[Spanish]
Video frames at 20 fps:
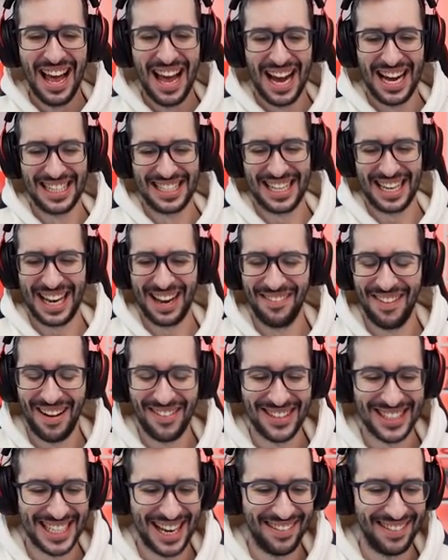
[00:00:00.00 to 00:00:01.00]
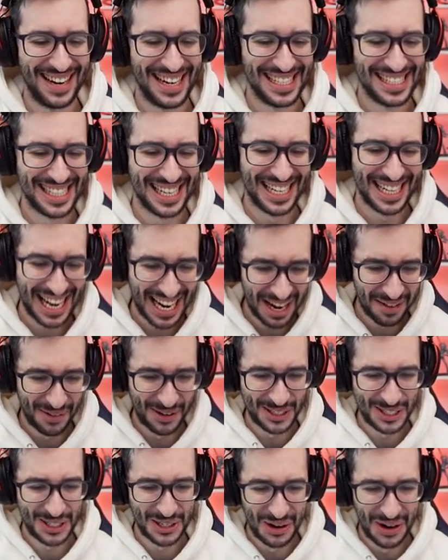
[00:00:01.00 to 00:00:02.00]
Así que vamos a ver si
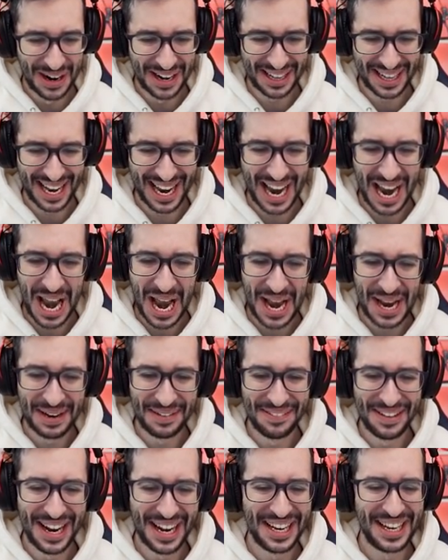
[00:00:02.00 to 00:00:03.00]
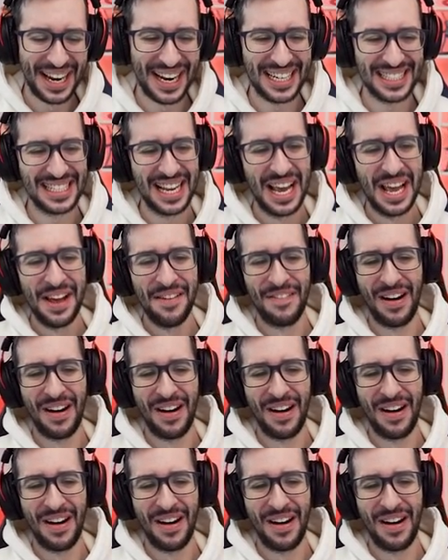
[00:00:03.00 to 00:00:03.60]
tenemos suerte Y mientras,